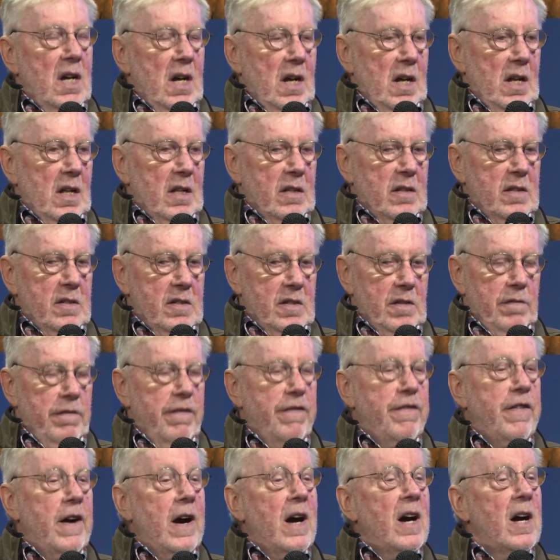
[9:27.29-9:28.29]
als
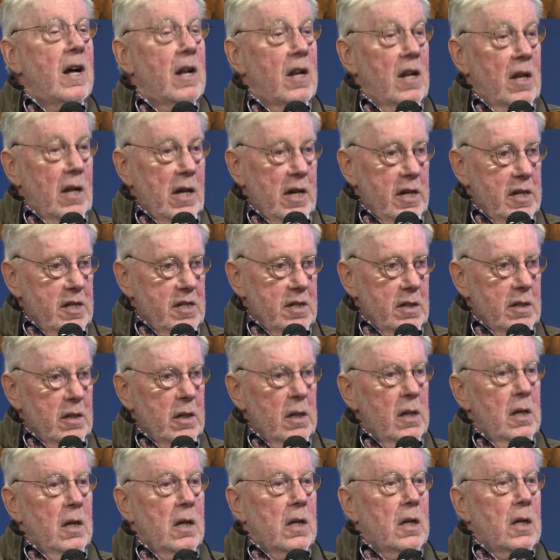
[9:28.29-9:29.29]

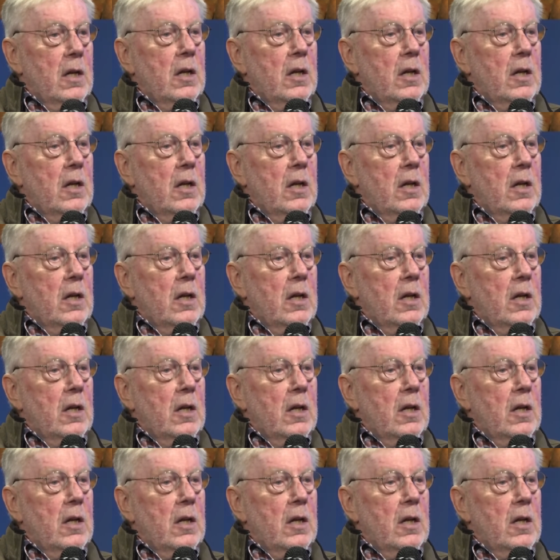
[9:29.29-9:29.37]
Fachleiter.